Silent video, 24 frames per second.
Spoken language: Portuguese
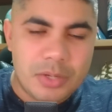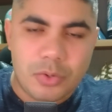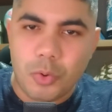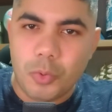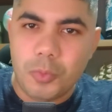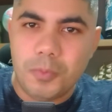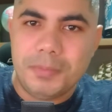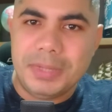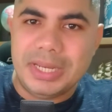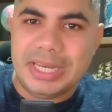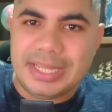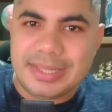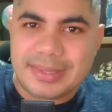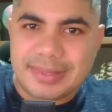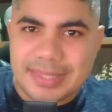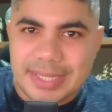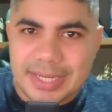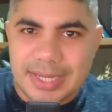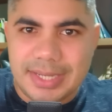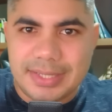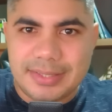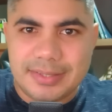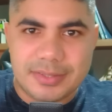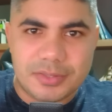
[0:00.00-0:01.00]
Com
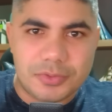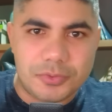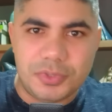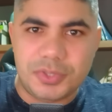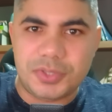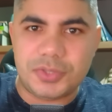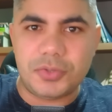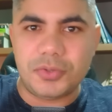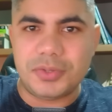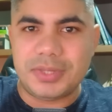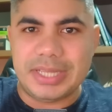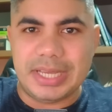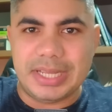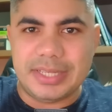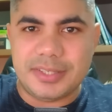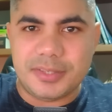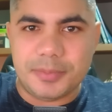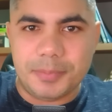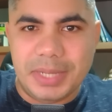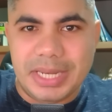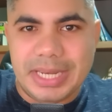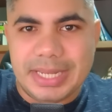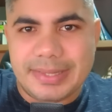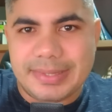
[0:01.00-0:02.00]
militantes, com
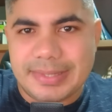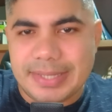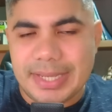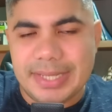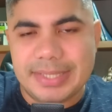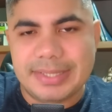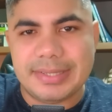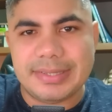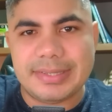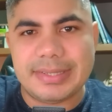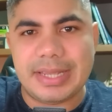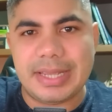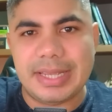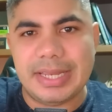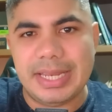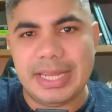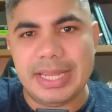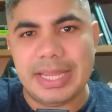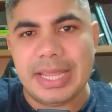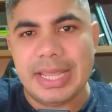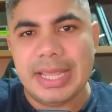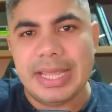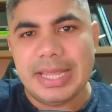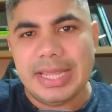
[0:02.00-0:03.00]
estudantes militantes
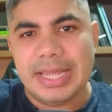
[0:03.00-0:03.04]
ali,